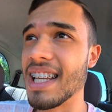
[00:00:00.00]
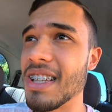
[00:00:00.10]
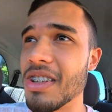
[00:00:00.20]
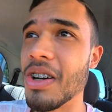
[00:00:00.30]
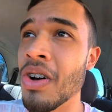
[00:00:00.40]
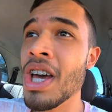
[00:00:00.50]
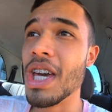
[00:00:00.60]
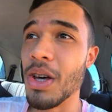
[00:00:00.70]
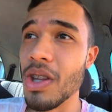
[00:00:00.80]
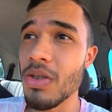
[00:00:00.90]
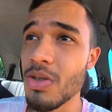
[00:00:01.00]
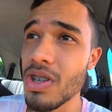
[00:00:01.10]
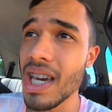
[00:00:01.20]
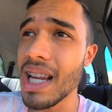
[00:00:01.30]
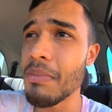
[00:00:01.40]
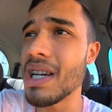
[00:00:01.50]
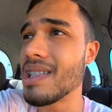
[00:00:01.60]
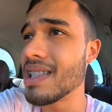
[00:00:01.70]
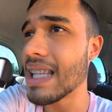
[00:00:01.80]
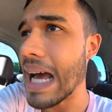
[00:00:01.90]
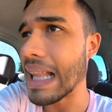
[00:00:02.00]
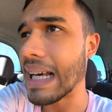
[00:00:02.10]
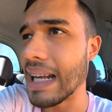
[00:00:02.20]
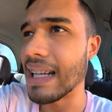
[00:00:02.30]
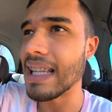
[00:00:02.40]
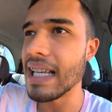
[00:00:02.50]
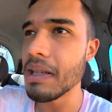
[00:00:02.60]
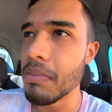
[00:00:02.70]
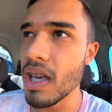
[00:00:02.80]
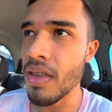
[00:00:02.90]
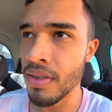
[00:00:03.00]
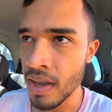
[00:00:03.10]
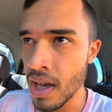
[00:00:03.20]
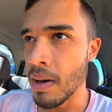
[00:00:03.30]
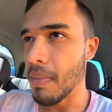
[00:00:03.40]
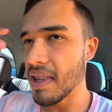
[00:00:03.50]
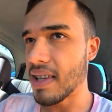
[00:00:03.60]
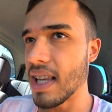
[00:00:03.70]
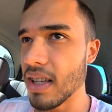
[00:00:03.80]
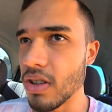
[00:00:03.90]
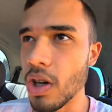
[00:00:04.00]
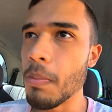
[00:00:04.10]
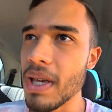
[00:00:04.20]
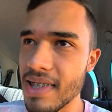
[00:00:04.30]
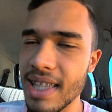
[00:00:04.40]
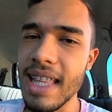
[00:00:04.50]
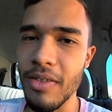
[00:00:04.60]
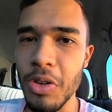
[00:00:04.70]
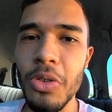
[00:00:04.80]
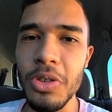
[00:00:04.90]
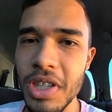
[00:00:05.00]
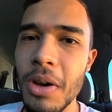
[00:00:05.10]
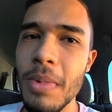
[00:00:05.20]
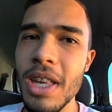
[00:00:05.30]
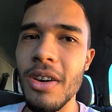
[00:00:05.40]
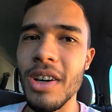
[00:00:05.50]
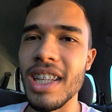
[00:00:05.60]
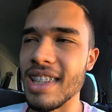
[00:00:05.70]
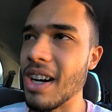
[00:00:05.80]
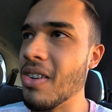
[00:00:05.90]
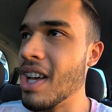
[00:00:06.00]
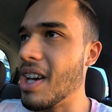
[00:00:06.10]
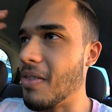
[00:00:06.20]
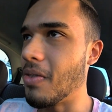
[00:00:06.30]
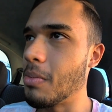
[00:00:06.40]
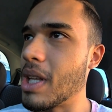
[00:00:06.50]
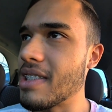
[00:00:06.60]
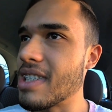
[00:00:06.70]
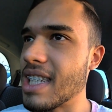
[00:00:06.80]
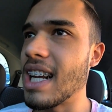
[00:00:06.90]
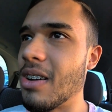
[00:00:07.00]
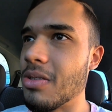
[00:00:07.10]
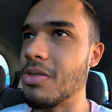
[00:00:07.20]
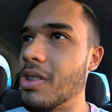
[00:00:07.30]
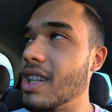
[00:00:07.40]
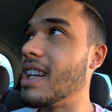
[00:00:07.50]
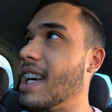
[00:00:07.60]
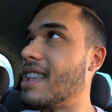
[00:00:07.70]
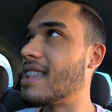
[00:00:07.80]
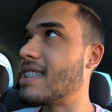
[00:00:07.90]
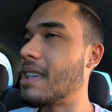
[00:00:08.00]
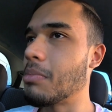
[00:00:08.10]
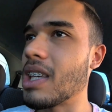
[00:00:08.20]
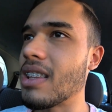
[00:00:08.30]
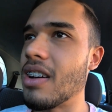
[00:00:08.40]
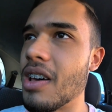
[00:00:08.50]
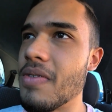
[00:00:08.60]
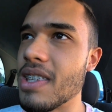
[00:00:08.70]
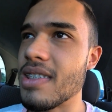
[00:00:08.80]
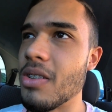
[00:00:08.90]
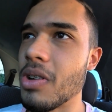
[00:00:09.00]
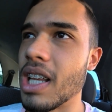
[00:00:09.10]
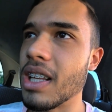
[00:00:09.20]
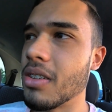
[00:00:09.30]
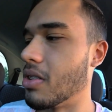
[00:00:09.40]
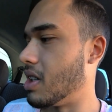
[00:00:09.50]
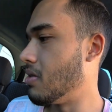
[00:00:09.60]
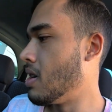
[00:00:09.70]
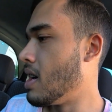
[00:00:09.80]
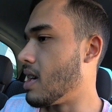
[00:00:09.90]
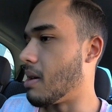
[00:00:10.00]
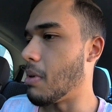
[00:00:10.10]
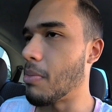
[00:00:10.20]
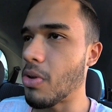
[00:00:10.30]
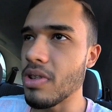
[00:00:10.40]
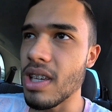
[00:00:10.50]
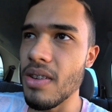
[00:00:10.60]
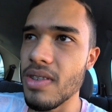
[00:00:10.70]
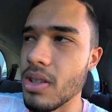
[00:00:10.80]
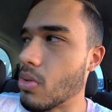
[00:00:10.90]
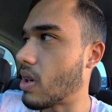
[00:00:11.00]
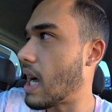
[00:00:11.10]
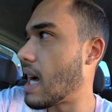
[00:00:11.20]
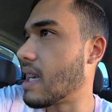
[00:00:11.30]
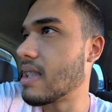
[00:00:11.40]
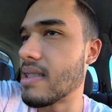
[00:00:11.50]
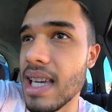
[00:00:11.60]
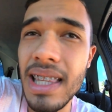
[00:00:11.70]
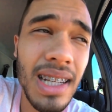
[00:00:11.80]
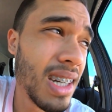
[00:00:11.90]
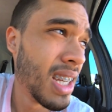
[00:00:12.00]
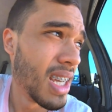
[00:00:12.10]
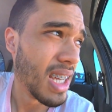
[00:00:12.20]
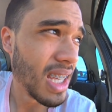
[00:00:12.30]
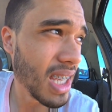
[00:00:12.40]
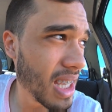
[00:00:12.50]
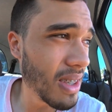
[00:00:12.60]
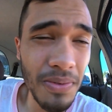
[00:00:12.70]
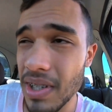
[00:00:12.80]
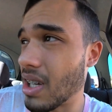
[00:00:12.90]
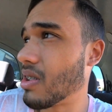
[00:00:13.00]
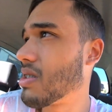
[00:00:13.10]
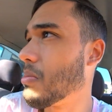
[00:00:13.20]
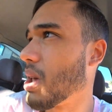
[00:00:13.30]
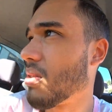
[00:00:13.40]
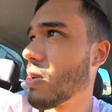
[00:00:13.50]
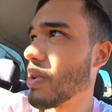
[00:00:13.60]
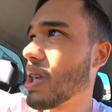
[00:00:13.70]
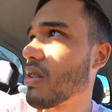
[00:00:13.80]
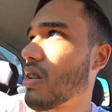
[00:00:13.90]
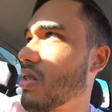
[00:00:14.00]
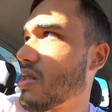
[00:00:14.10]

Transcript: querendo ou não. Eu não sou de reclamar de nada, galera, nada mesmo. Mas querendo ou não, o PC tava numa condição melhor, então vamos dessa geralzona, né? A gente sempre tem que dar uma revisão, querendo ou não. Mesma coisa que revisão no carro e etc. E final desse mês, vamos ver o que, que nós